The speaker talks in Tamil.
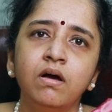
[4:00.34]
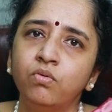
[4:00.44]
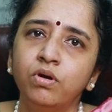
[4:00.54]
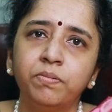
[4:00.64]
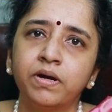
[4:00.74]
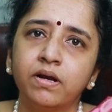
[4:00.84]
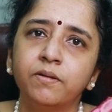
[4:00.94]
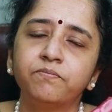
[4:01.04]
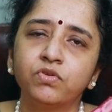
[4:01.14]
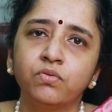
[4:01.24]
உண்டு
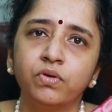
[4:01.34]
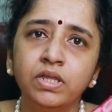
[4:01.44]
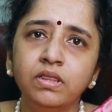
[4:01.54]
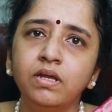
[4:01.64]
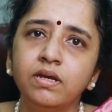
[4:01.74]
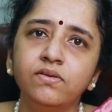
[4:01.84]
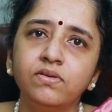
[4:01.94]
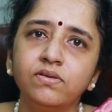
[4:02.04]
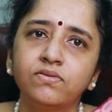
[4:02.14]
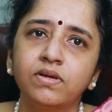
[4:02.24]
பண்ணலாம் ஸோ இந்த
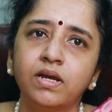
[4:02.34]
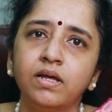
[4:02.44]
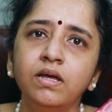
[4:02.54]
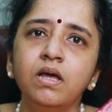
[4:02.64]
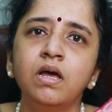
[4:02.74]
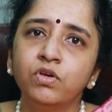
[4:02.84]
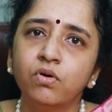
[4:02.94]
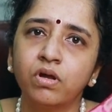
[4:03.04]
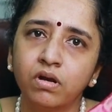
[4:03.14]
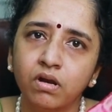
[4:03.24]
ரீசன்ஸ்னால யூ
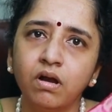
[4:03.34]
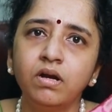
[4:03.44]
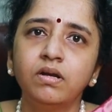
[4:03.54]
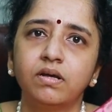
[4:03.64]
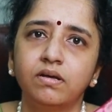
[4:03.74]
ஆர் நாட்